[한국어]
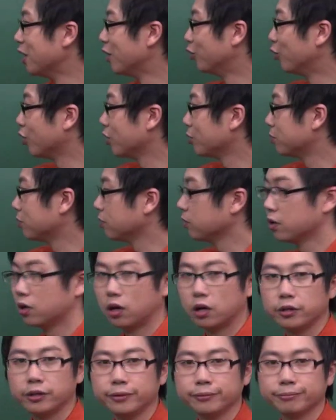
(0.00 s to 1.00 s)
노래 부르면
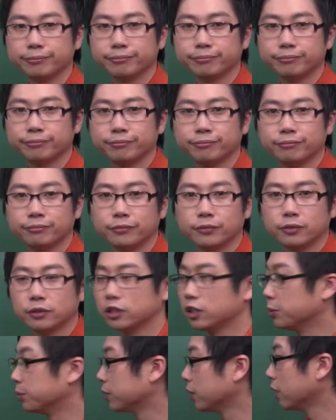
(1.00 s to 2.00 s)
아니?
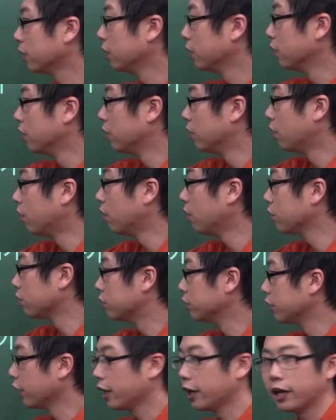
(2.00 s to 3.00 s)
그런 것보다 어
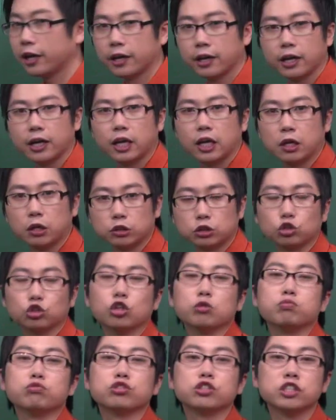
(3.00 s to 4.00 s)
그래
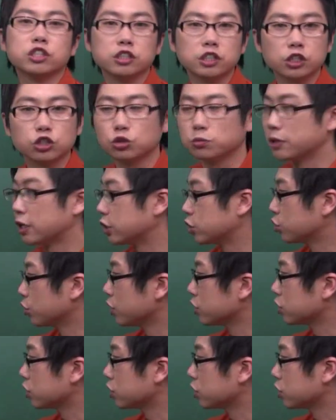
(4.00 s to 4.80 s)
정도 붙이는 게 좀 낫죠.